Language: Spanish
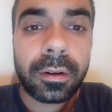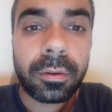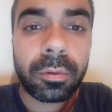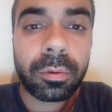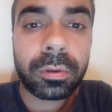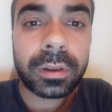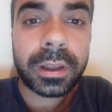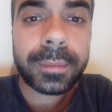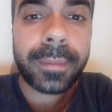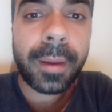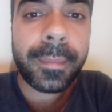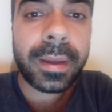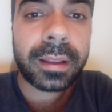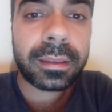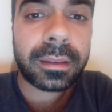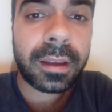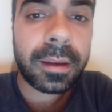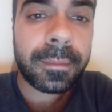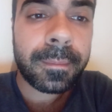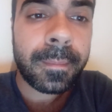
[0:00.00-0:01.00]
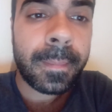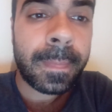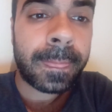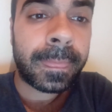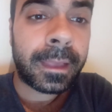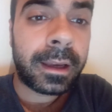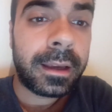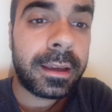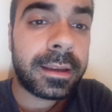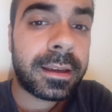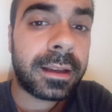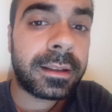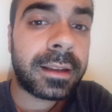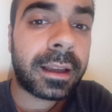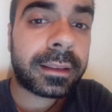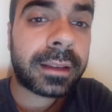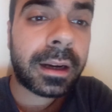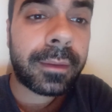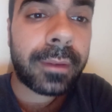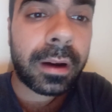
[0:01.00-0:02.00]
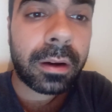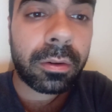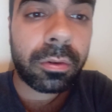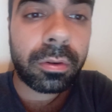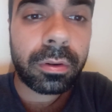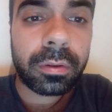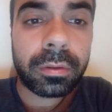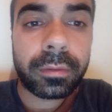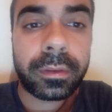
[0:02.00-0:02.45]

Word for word: últimamente y quien ya trabajó,